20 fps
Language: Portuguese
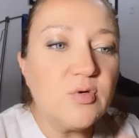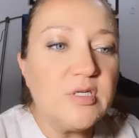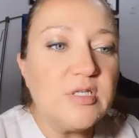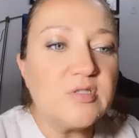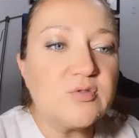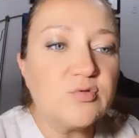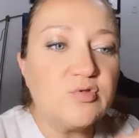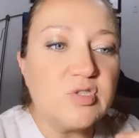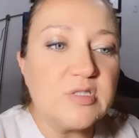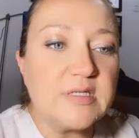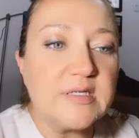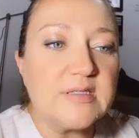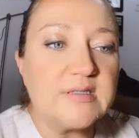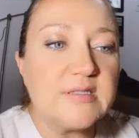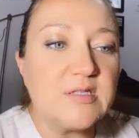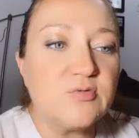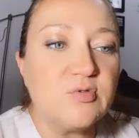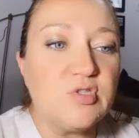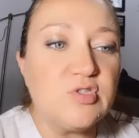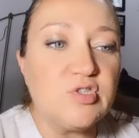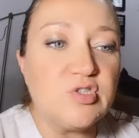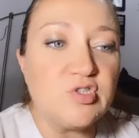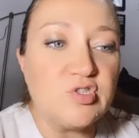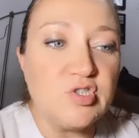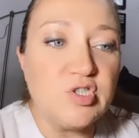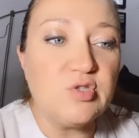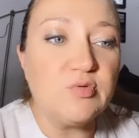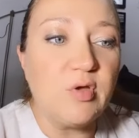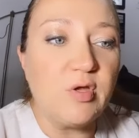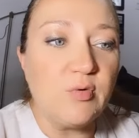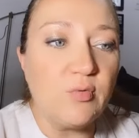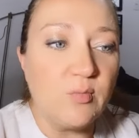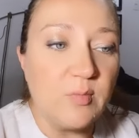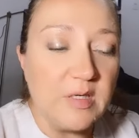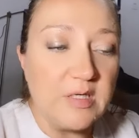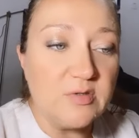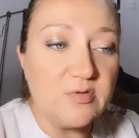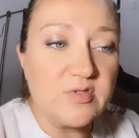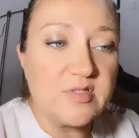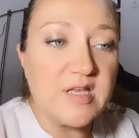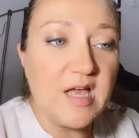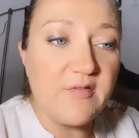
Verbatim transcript: risco de câncer do intestino em humanos,